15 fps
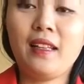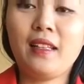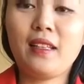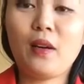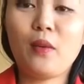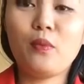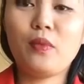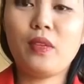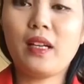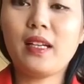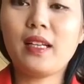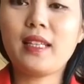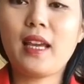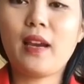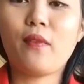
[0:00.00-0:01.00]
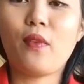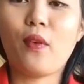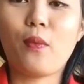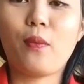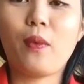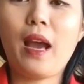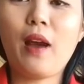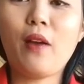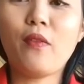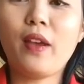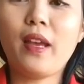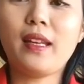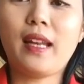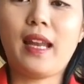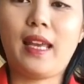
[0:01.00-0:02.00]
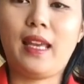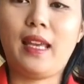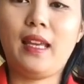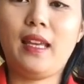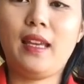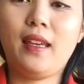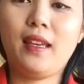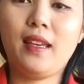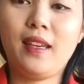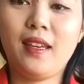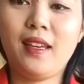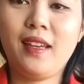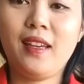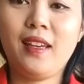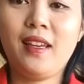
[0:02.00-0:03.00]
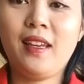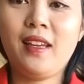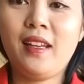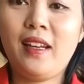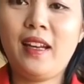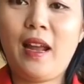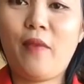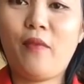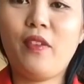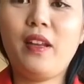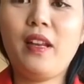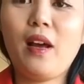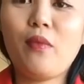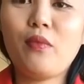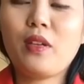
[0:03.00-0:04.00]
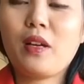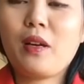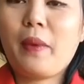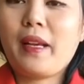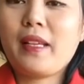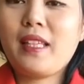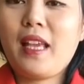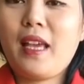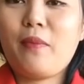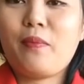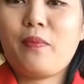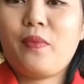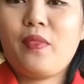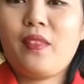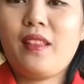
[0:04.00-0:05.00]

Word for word: trong những cái trang phục áo vest này làm vlog cho các bạn xem.